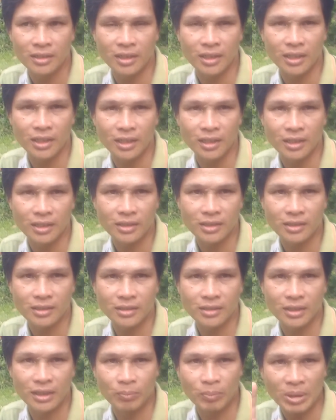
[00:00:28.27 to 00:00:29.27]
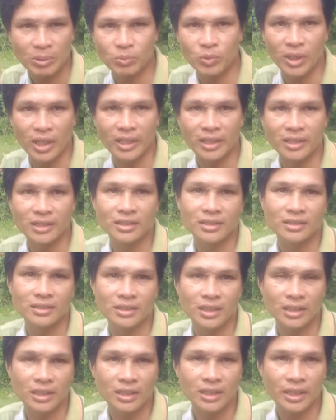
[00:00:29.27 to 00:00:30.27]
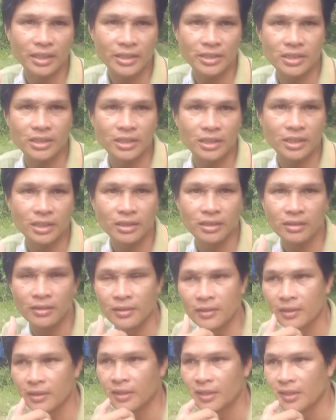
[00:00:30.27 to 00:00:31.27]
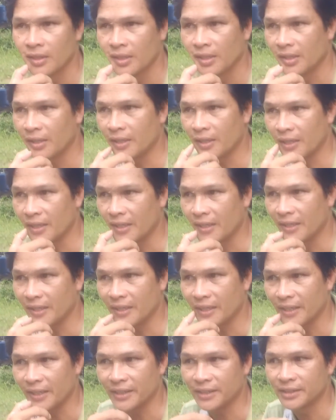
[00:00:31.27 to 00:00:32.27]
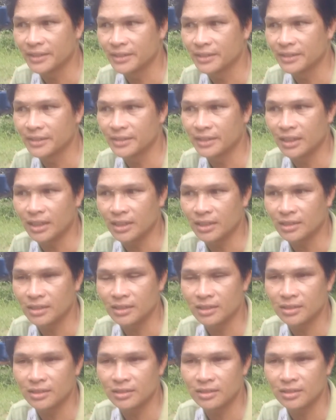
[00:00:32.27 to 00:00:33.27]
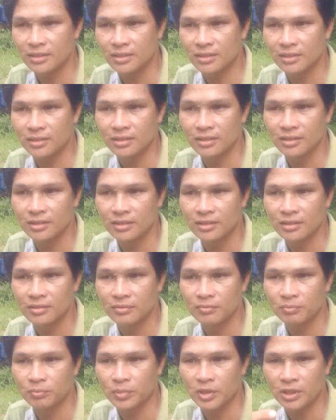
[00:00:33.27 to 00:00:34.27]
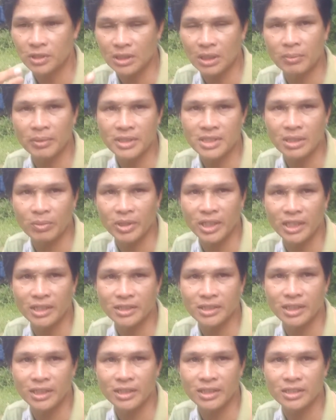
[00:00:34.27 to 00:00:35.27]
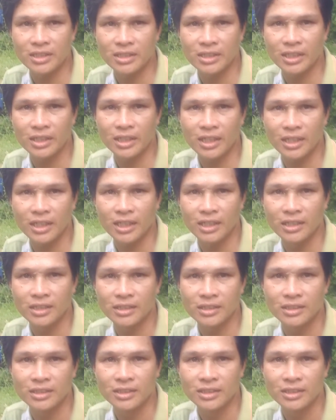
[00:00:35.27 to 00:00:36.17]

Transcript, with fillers: Uh, 4 bulan saya tinggal di sini Ah, dan pertama cabarannya di sini adalah